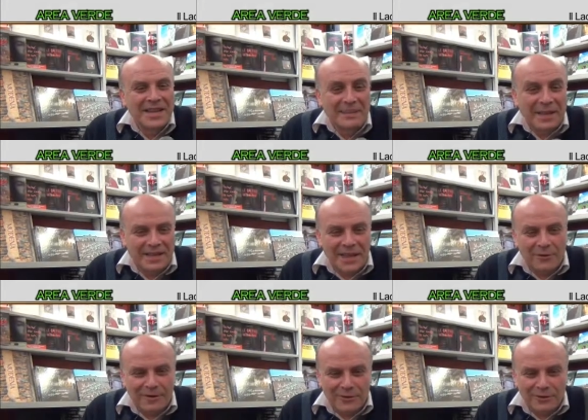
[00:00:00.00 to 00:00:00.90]
Eh beh, è
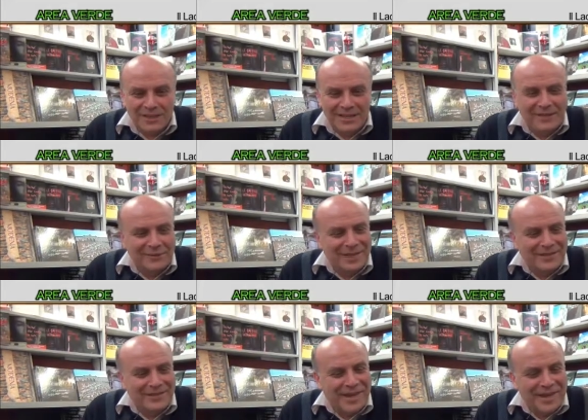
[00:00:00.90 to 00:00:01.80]
chiaro che ogni giallo
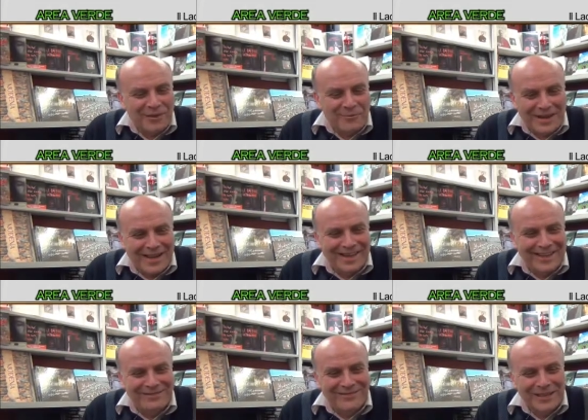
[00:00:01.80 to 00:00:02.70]
deve avere una,
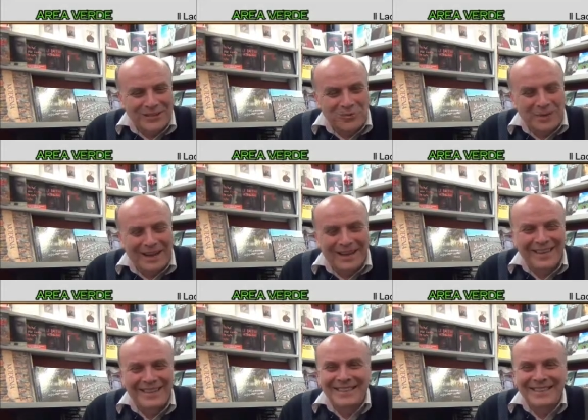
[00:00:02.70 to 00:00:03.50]
una sua,